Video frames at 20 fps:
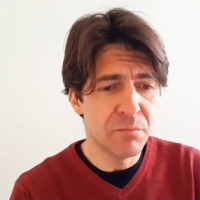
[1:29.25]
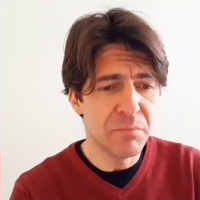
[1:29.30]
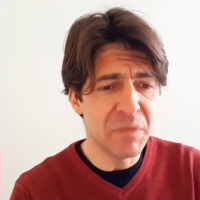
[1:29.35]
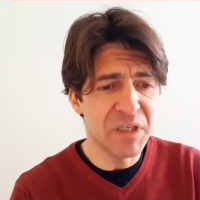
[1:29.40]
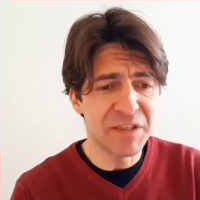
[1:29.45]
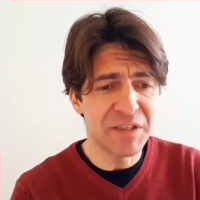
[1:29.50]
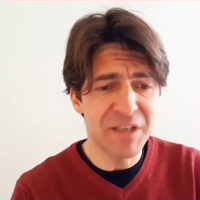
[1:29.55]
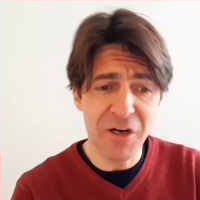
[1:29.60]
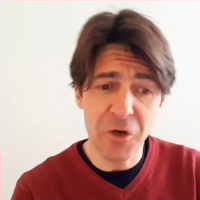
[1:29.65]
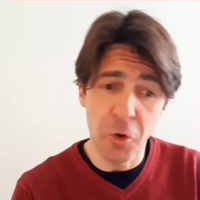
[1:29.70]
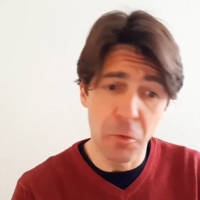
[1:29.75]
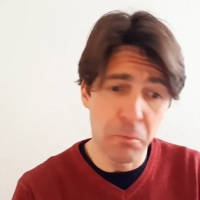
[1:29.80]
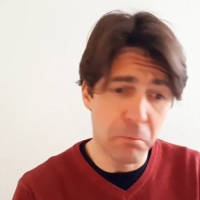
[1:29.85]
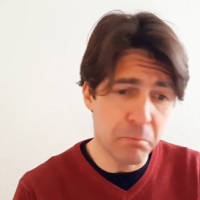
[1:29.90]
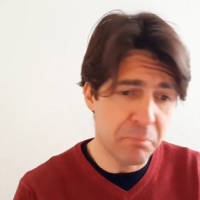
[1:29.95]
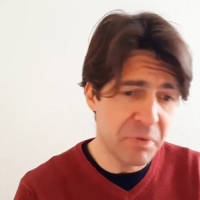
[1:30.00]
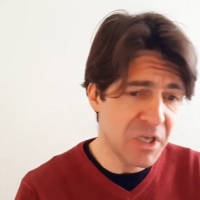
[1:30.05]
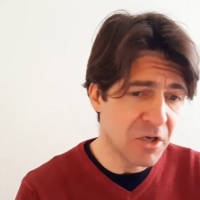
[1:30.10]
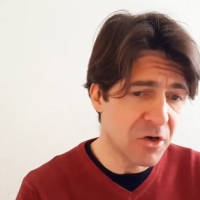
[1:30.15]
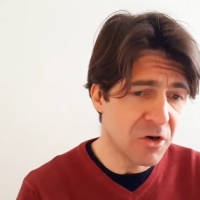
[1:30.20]
mentre
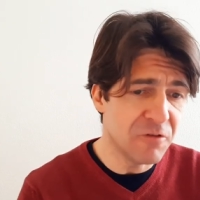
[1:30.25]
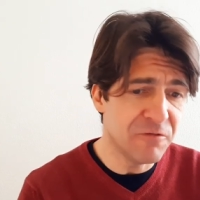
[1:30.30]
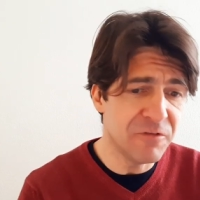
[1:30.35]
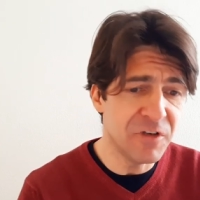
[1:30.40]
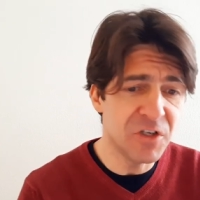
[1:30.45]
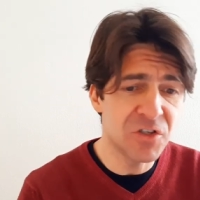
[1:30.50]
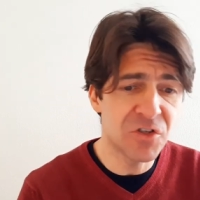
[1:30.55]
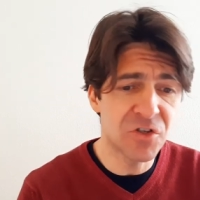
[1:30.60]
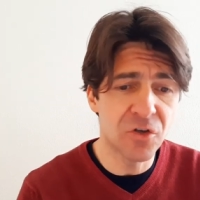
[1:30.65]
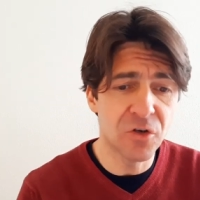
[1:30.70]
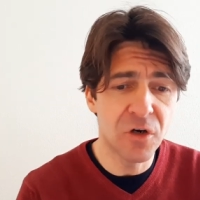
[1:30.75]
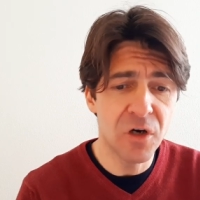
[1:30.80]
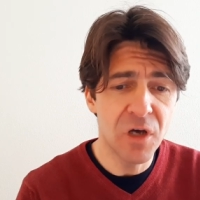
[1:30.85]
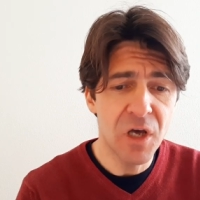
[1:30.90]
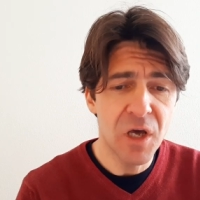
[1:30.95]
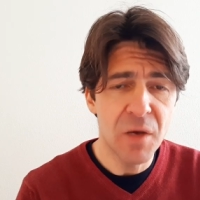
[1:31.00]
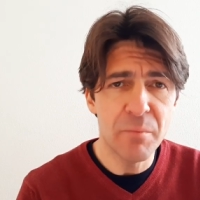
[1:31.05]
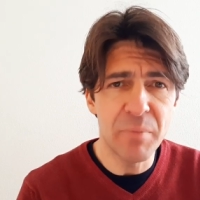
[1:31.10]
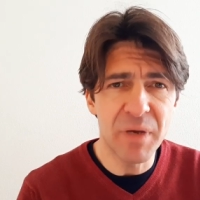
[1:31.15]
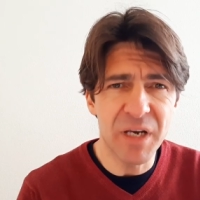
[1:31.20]
compilo il visto
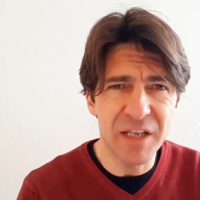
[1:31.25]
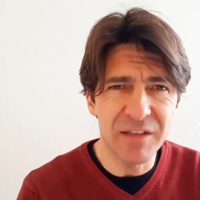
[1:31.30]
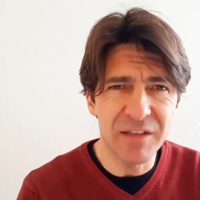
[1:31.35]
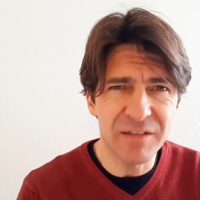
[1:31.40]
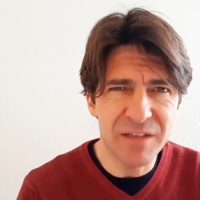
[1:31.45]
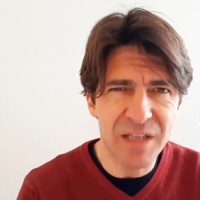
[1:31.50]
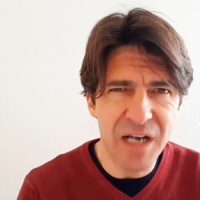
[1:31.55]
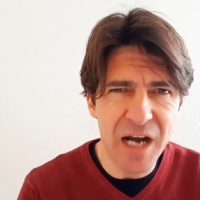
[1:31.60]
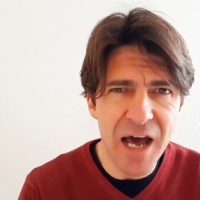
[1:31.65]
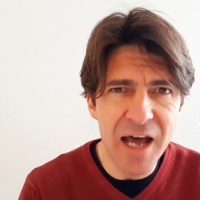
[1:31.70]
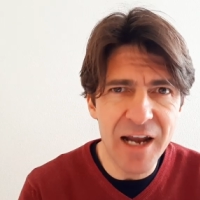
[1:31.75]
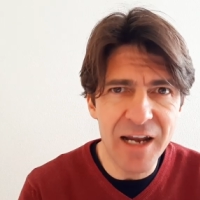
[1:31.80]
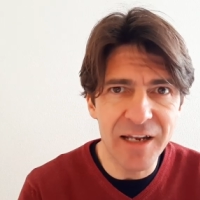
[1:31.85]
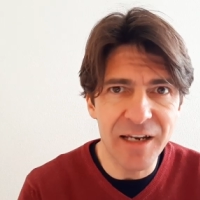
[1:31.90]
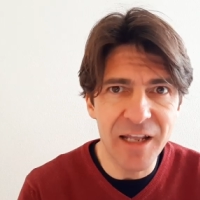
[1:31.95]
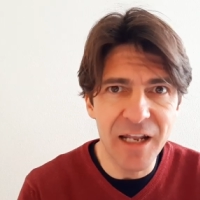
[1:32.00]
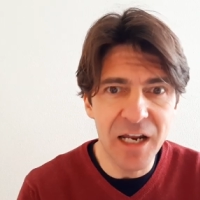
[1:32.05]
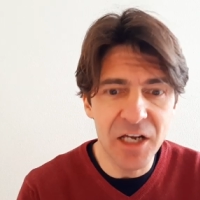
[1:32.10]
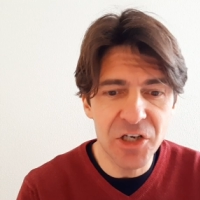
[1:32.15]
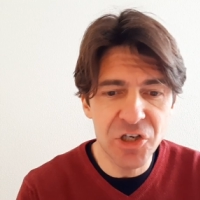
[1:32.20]
per
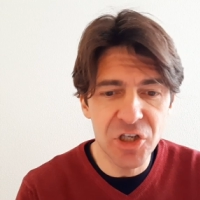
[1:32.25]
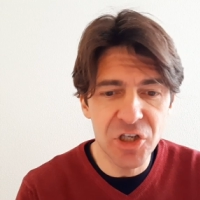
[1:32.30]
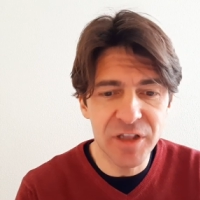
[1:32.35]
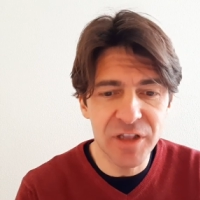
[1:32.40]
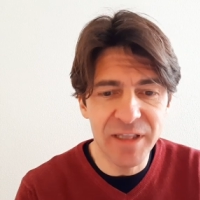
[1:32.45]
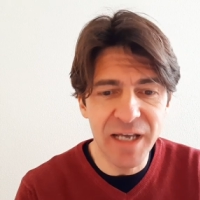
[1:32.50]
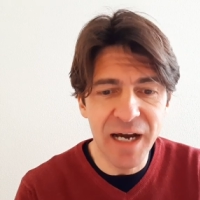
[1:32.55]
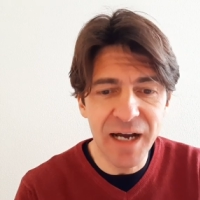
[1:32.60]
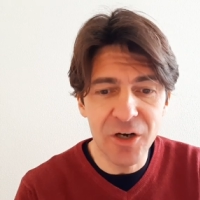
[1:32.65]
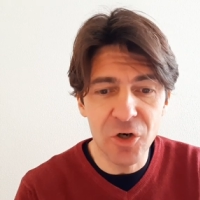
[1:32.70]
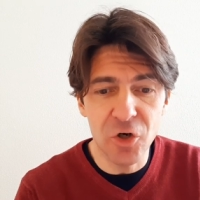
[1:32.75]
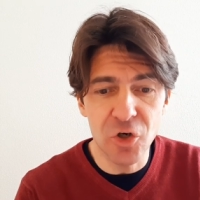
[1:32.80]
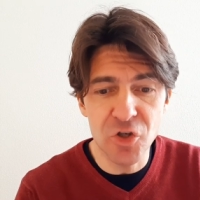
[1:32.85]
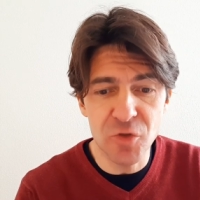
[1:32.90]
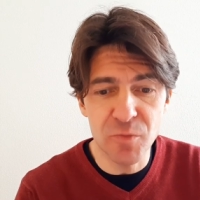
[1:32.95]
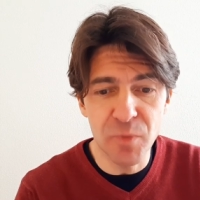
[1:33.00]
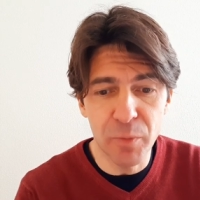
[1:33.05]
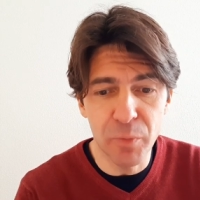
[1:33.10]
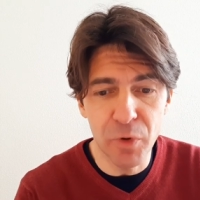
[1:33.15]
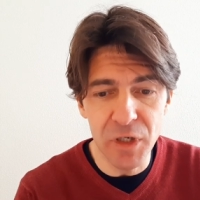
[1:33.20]
entrare nella città
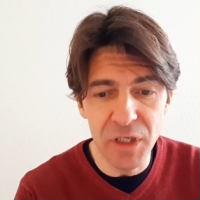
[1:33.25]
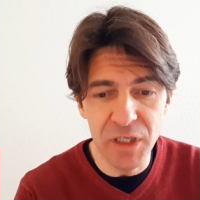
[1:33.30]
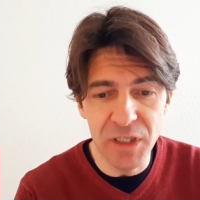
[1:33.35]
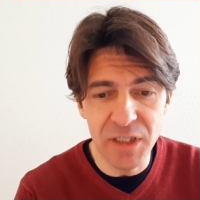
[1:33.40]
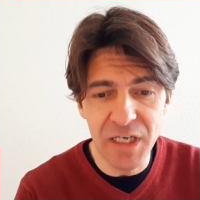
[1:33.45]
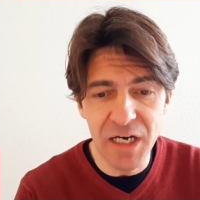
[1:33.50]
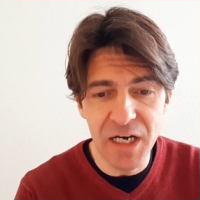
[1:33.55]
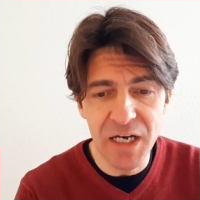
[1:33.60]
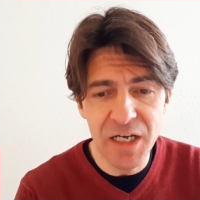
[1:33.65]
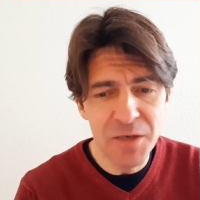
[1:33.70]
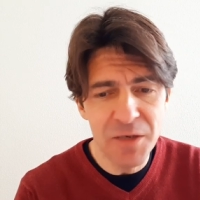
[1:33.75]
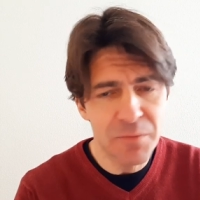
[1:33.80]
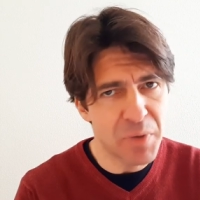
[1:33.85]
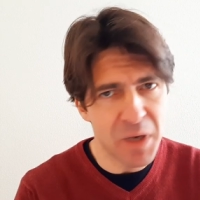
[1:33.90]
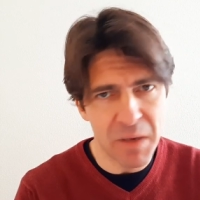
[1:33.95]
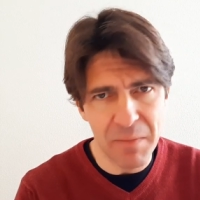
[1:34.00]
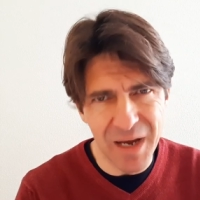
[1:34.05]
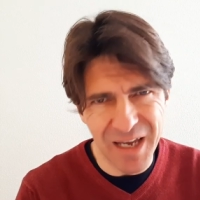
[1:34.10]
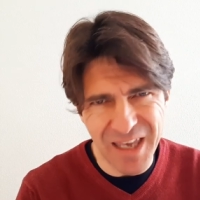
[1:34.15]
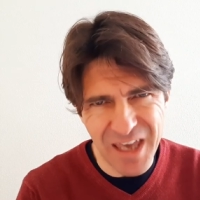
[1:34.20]
cosmopolita
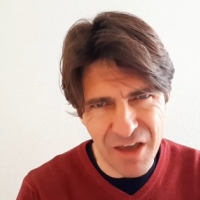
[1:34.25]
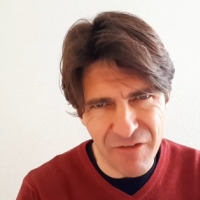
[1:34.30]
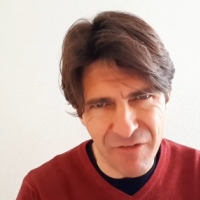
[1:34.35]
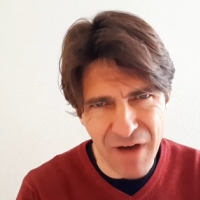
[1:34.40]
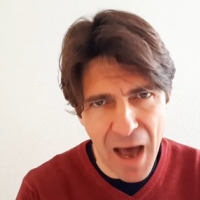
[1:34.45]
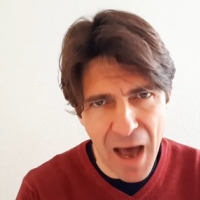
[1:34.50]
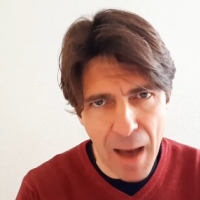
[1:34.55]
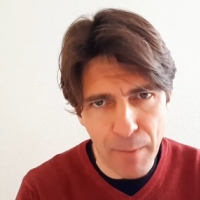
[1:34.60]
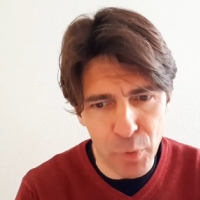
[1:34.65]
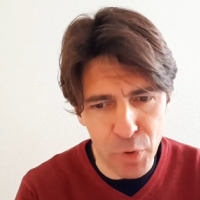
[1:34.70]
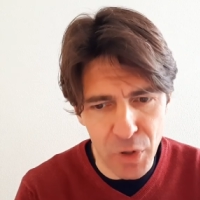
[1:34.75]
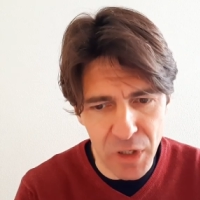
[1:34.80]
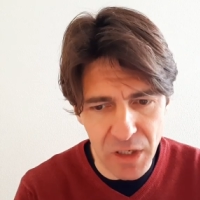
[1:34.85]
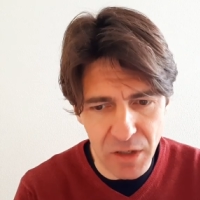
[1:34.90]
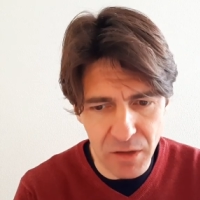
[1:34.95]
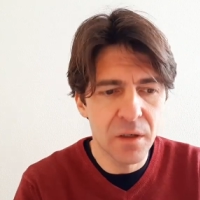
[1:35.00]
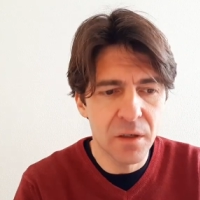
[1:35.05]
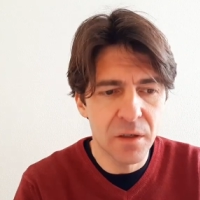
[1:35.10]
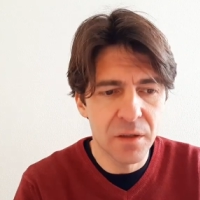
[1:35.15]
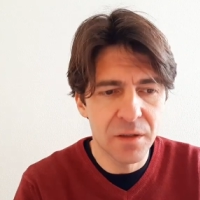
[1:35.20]
prima che
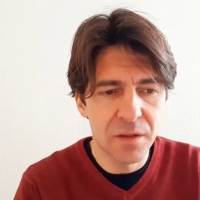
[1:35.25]
evapori.